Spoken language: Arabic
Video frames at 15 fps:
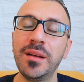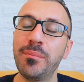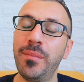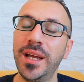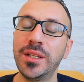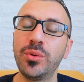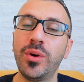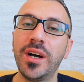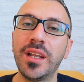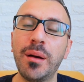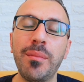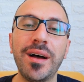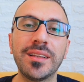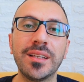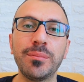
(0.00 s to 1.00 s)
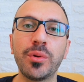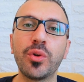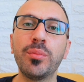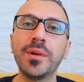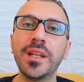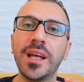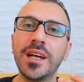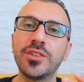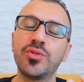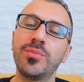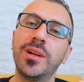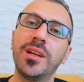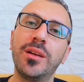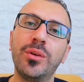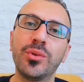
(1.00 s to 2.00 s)
مع أنه أنا بعتبره من
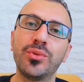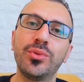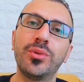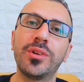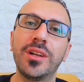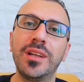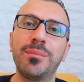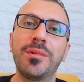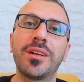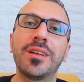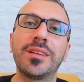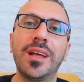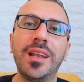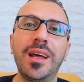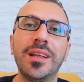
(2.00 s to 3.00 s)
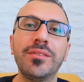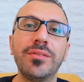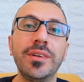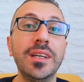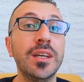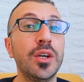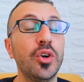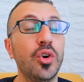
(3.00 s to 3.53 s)
أجمل العطور اللي مرت على أنفي